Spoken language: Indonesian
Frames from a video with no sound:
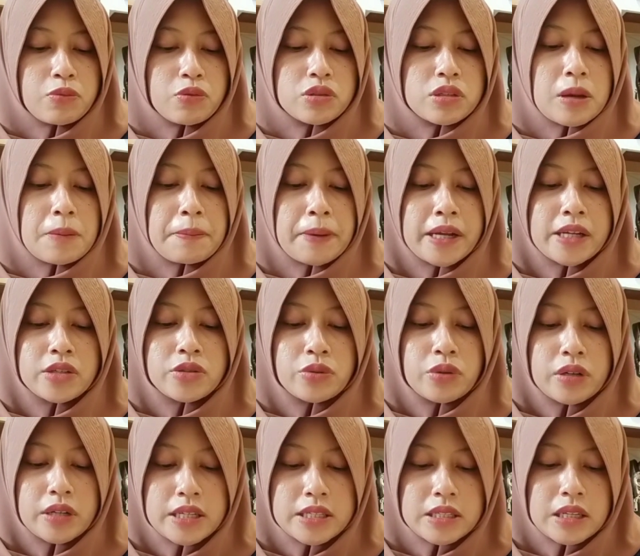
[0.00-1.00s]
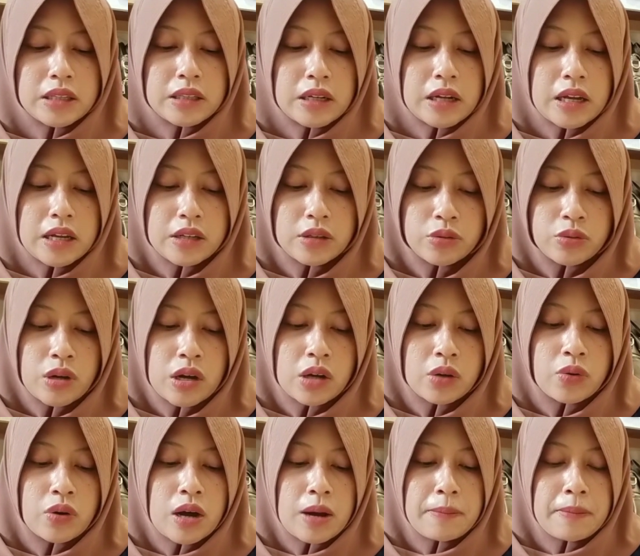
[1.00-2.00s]
sampai Juli setelah itu
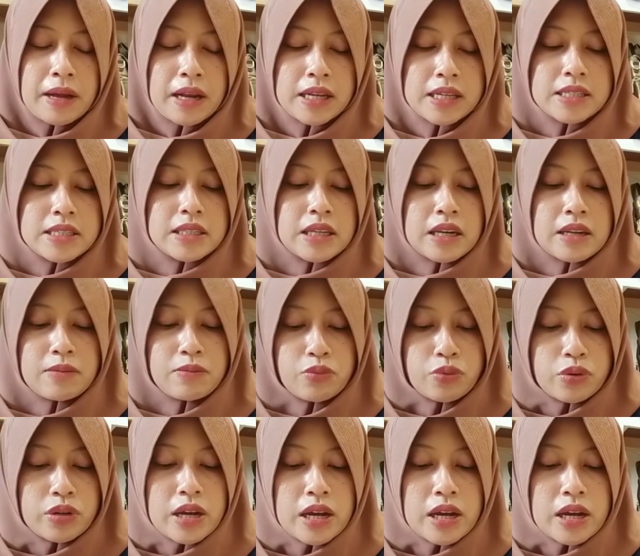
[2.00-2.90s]
aku amalin 1.000